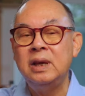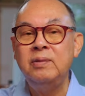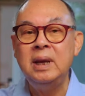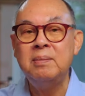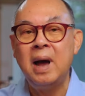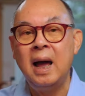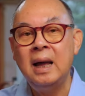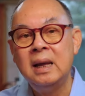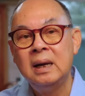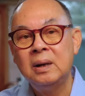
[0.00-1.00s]
ทีวีมา
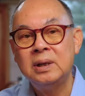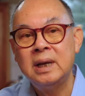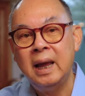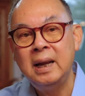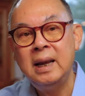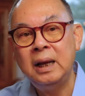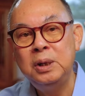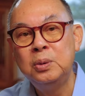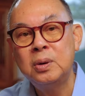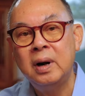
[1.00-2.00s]
ก็จะเห็นเด็ก
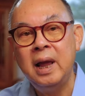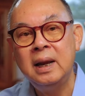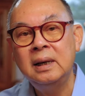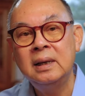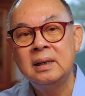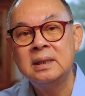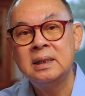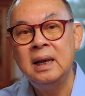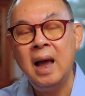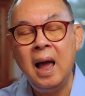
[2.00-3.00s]
ยูเครน
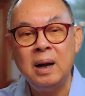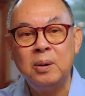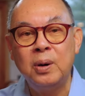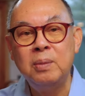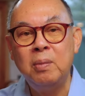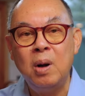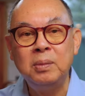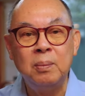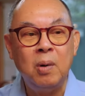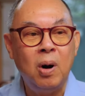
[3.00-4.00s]
4ี่หคนพร้อม
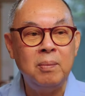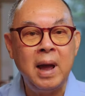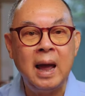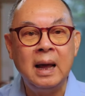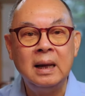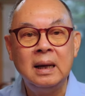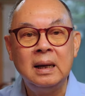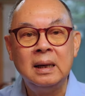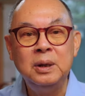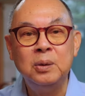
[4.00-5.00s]
กับพ่อแม่
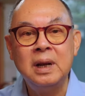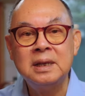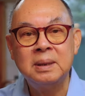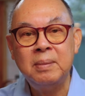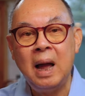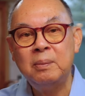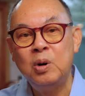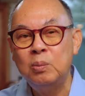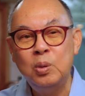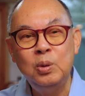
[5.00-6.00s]
อยู่ในสภาพ
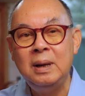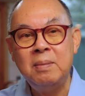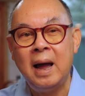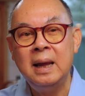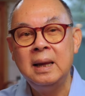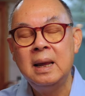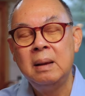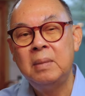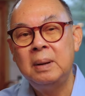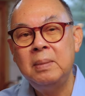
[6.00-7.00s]
ของผู้ลี้ภัย
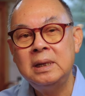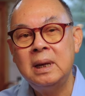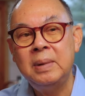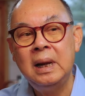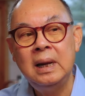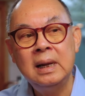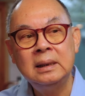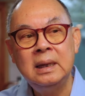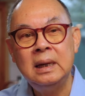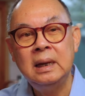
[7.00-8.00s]
มันไม่ใช่เป็นเรื่อง
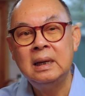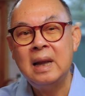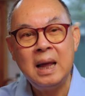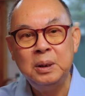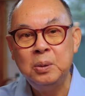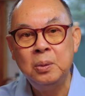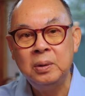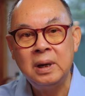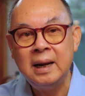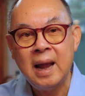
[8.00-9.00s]
ที่น่าดู
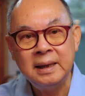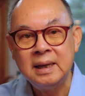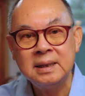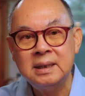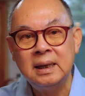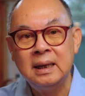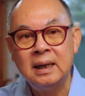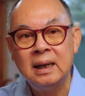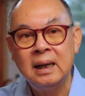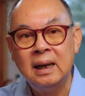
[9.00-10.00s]
ใด ๆ ทั้งสิ้น
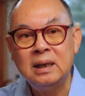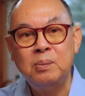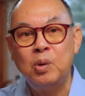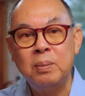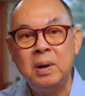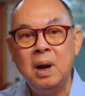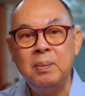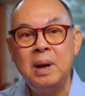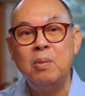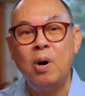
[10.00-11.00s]
และทั้งหมดมันก็
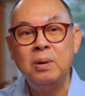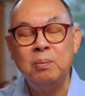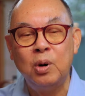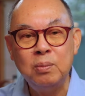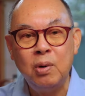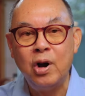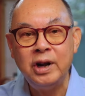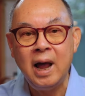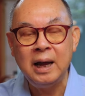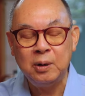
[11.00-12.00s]
เป็นผลผลพลอย
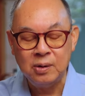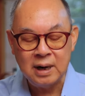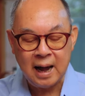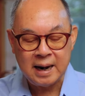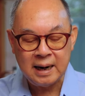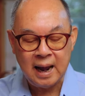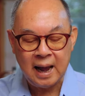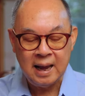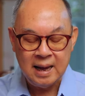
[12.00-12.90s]
ได้ของการอะไร